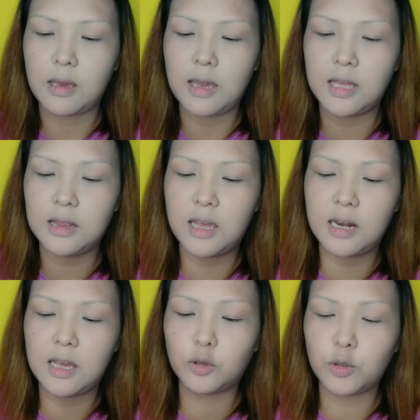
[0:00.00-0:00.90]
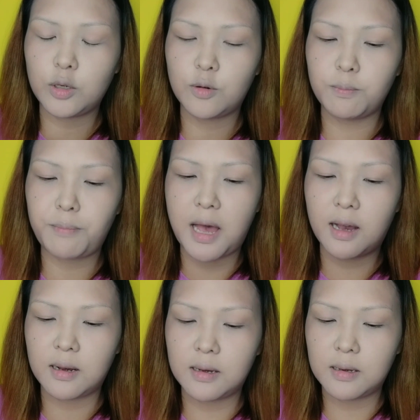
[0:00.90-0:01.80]
And then, ito yung
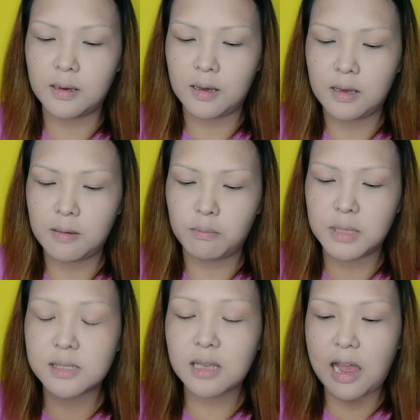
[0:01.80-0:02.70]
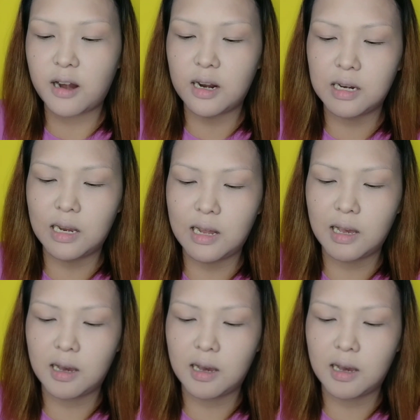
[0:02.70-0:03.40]
pang mascara nila.